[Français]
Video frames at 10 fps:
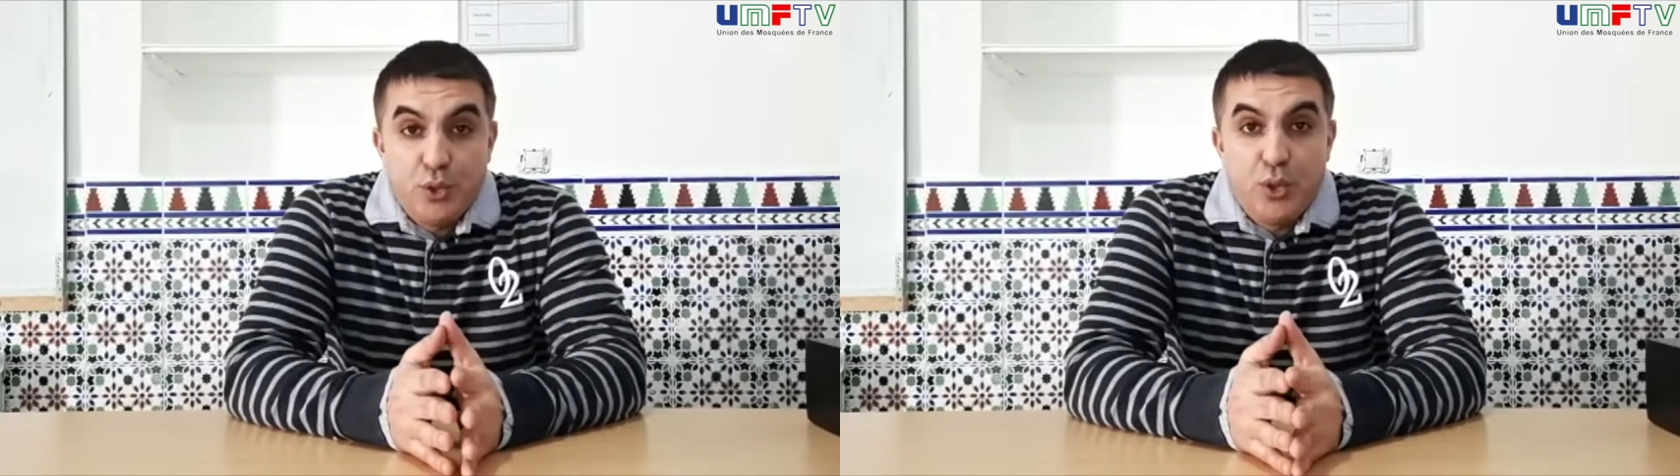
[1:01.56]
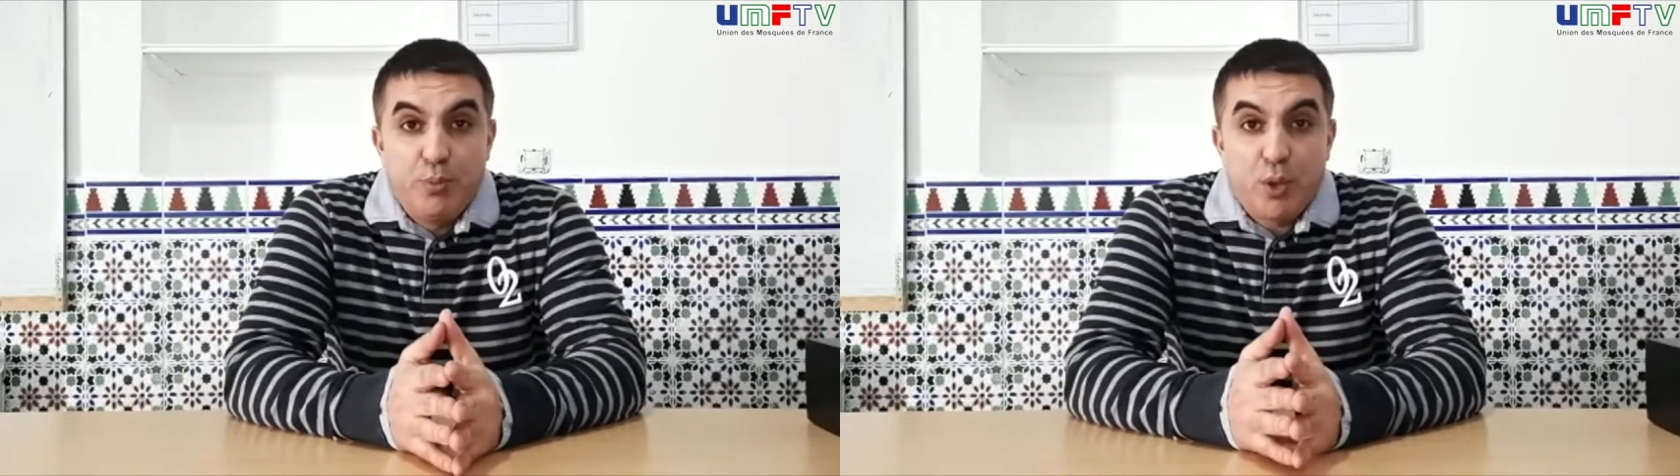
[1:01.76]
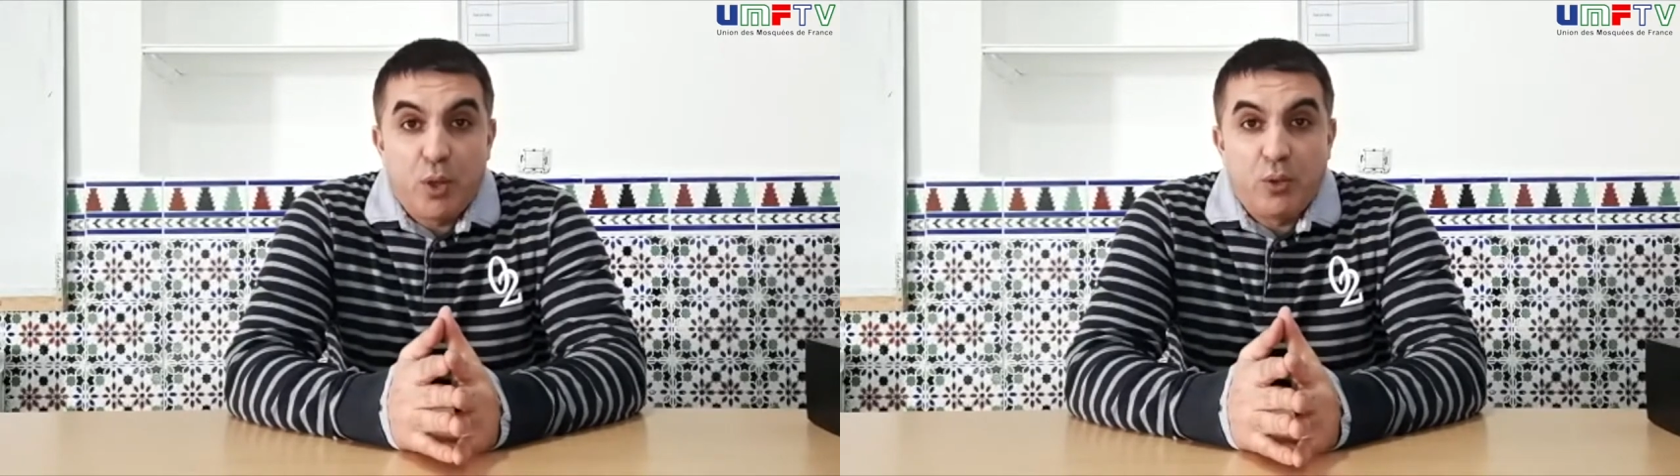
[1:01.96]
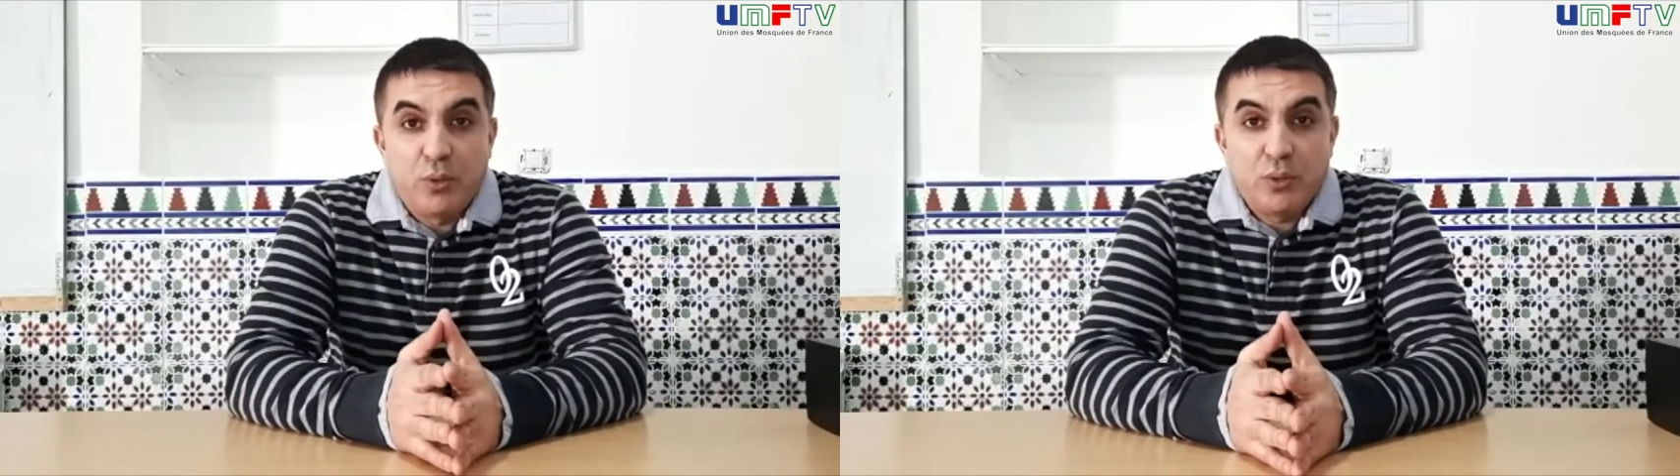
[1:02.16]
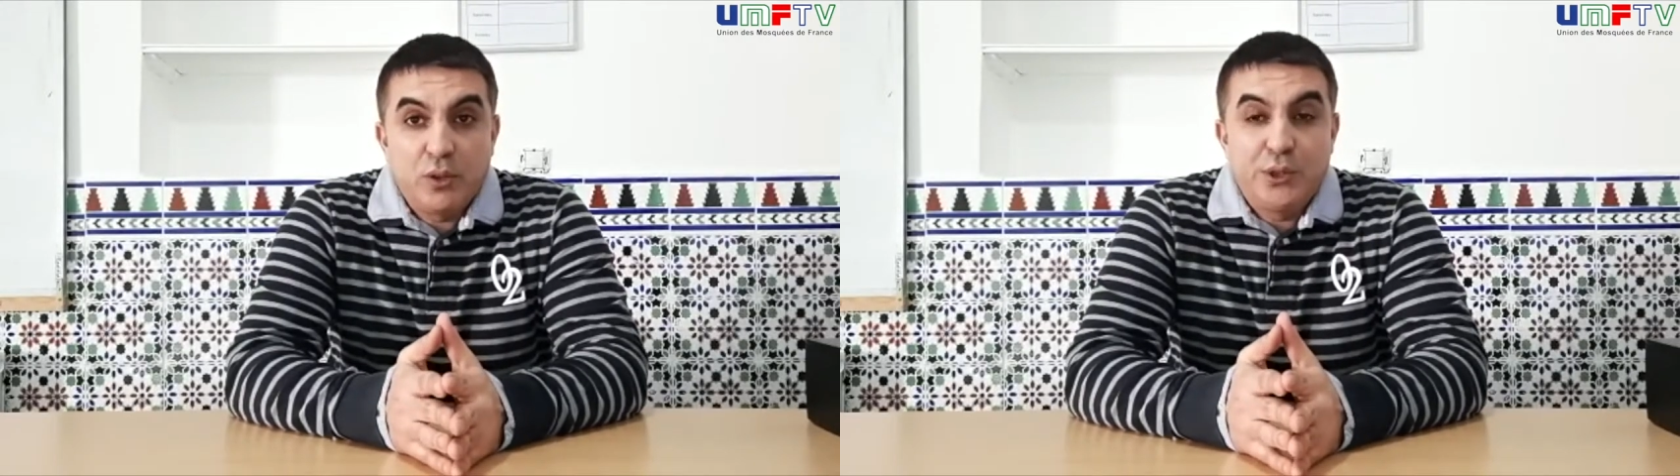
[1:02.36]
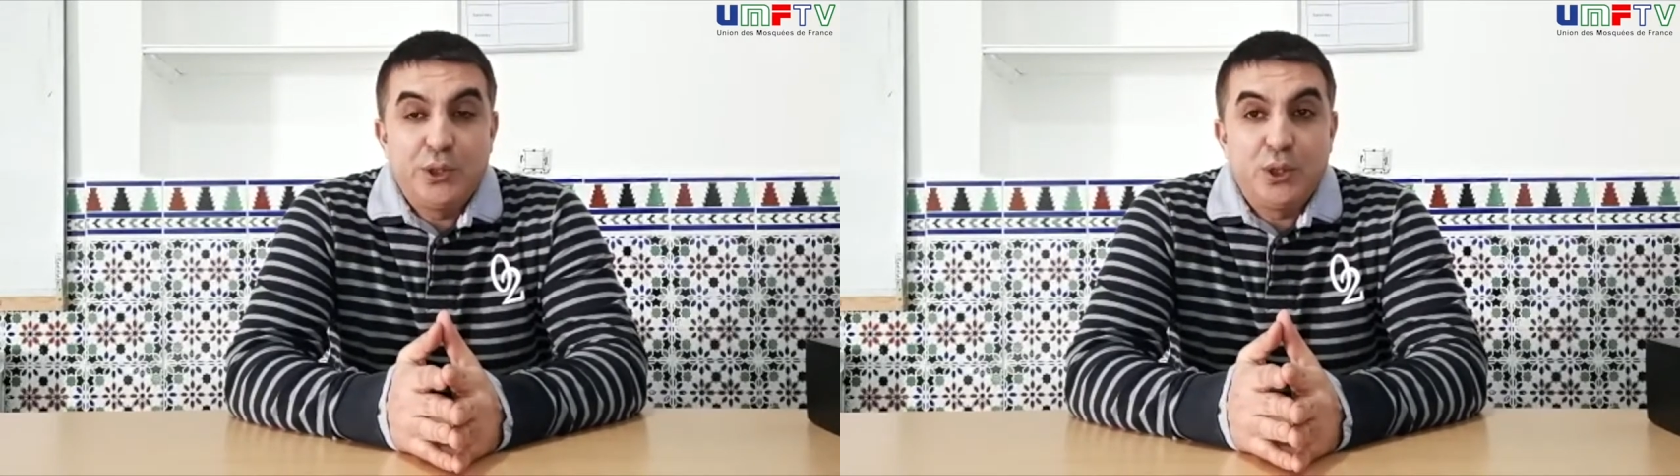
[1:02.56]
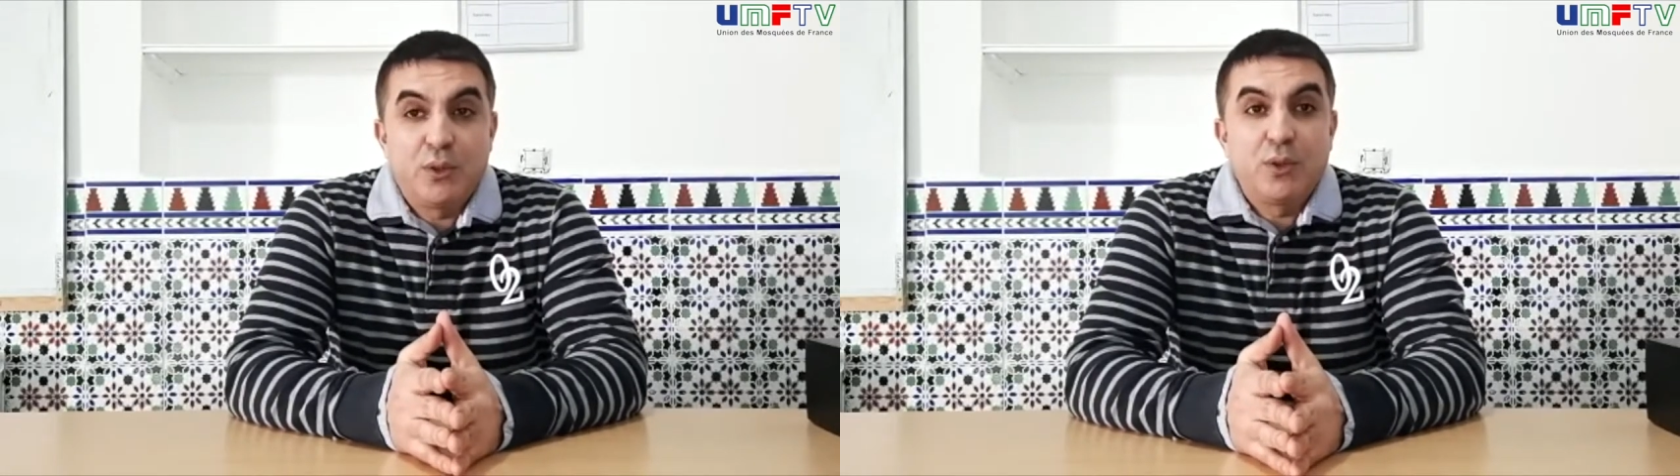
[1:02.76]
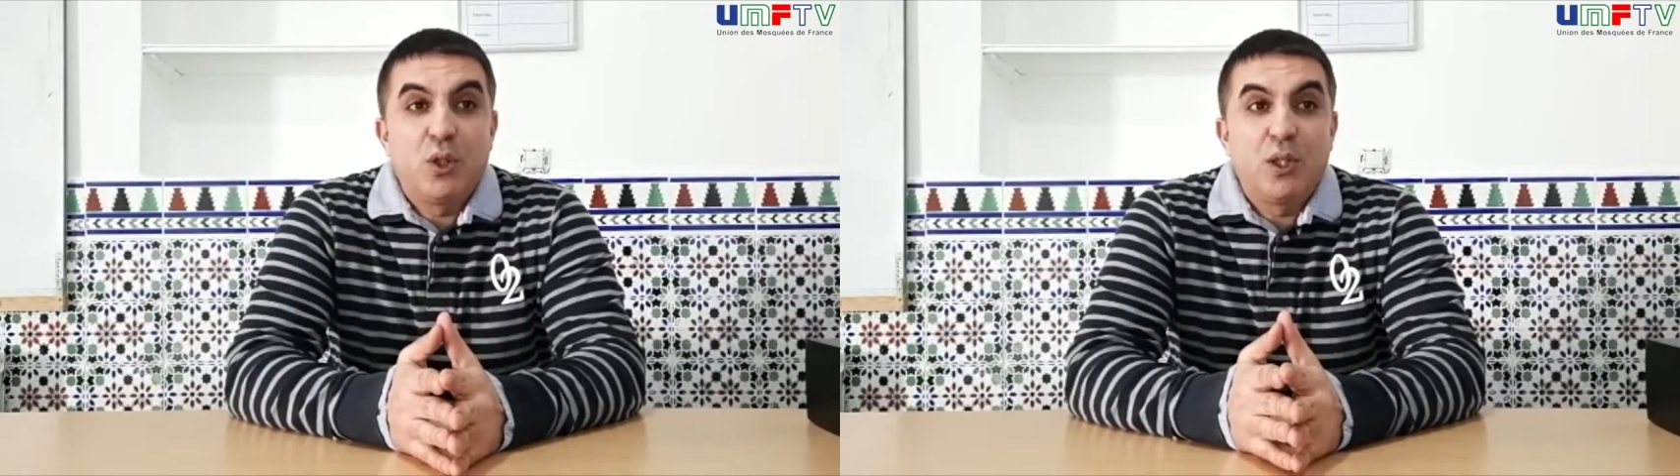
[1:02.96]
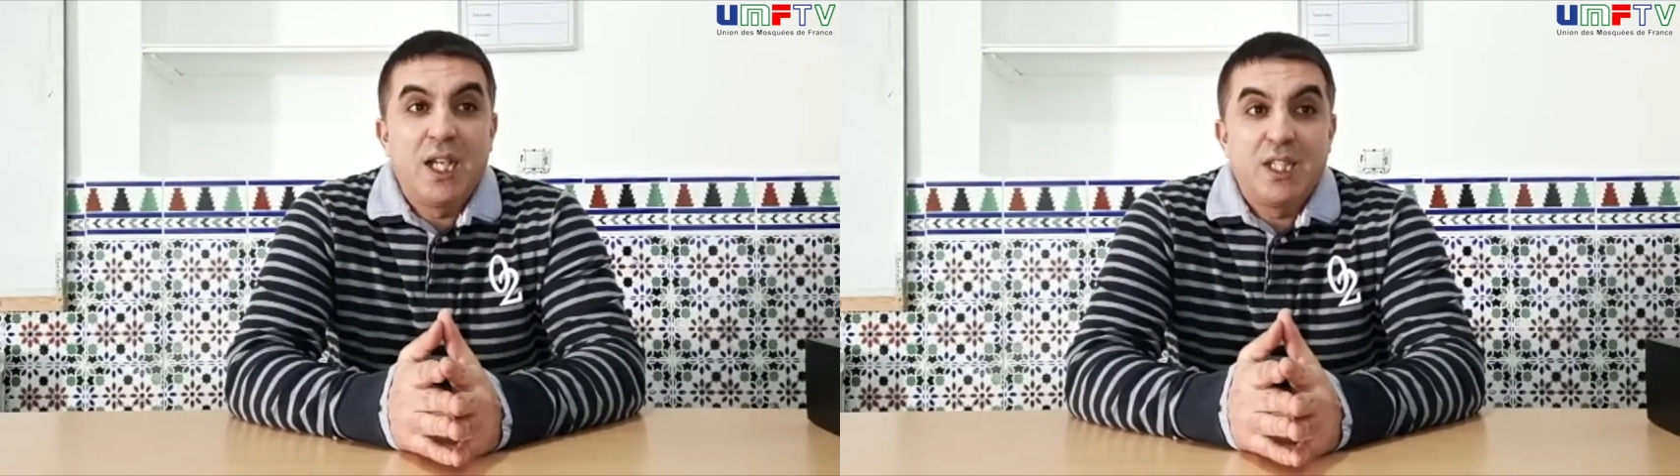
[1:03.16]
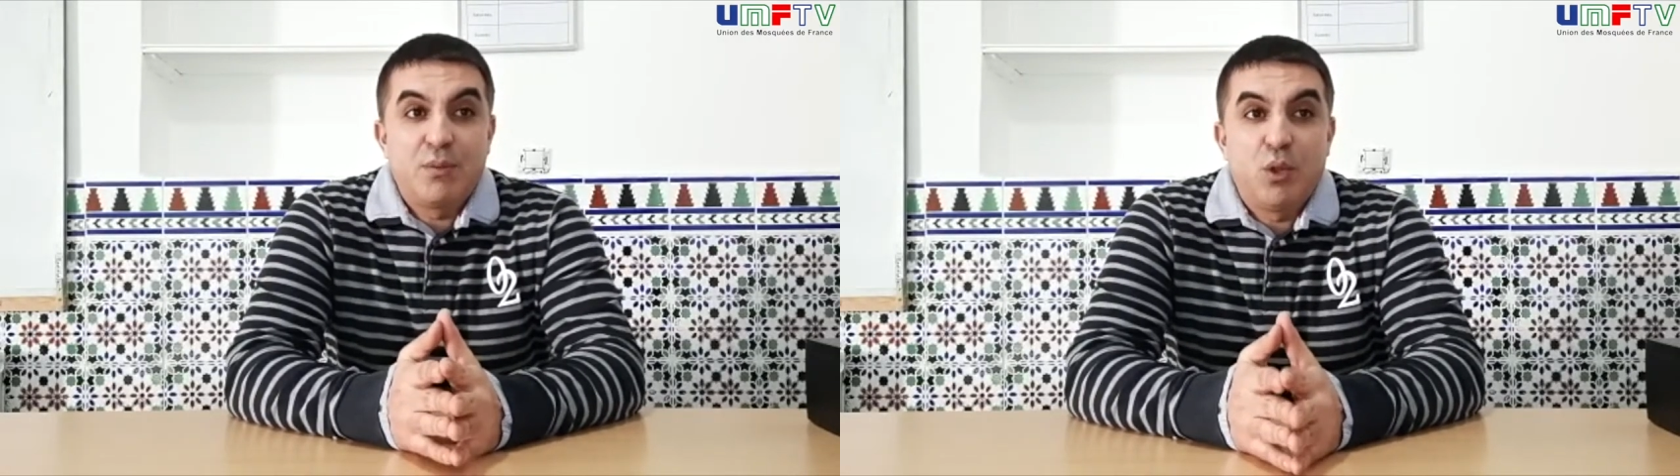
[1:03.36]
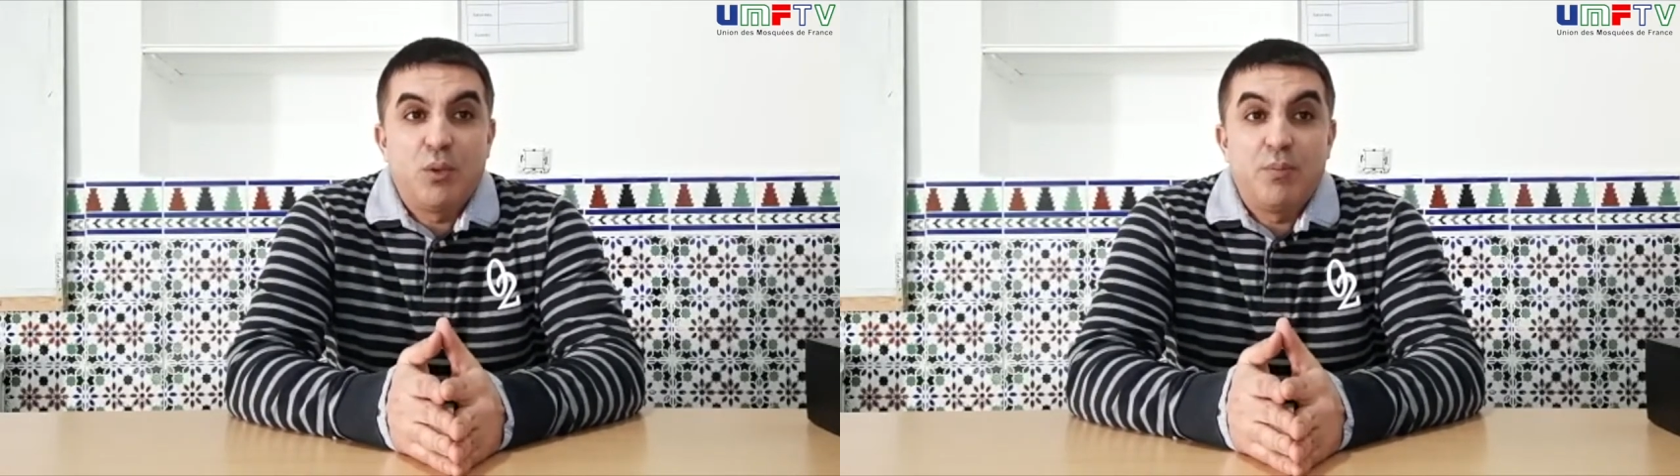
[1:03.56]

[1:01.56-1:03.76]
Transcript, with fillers: de prendre ce genre d'engagement